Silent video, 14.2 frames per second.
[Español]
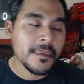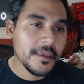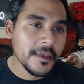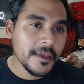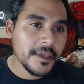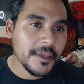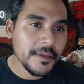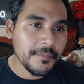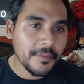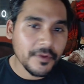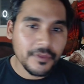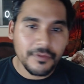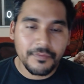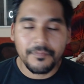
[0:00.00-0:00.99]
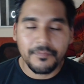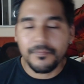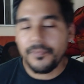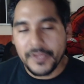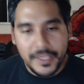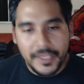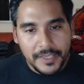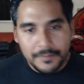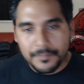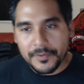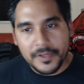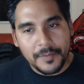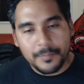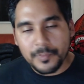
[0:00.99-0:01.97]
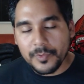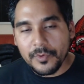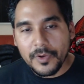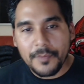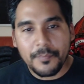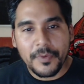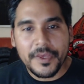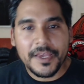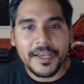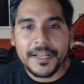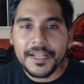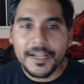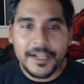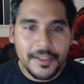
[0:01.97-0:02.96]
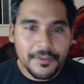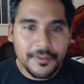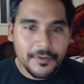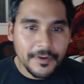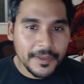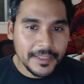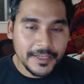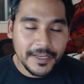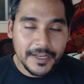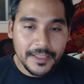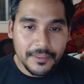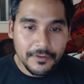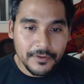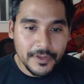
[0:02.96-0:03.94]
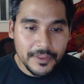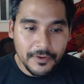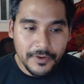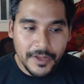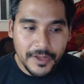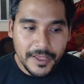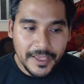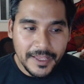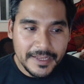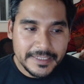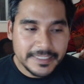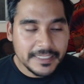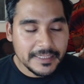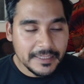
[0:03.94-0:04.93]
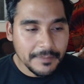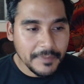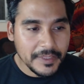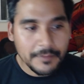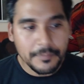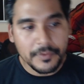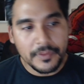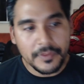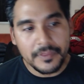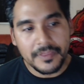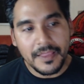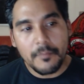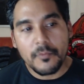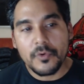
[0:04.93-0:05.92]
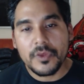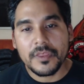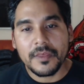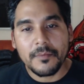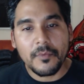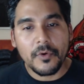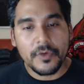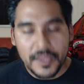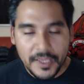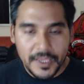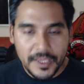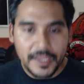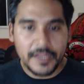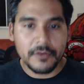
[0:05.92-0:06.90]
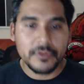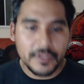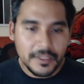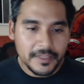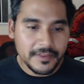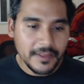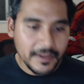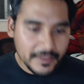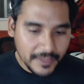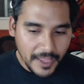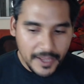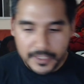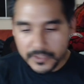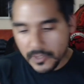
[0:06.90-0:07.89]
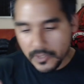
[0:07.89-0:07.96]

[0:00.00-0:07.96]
Y pues, ¿por qué? Porque pues, no le pueden ganar a las nuevas generaciones ahora que recientemente pues está muy de moda el utilizar tenis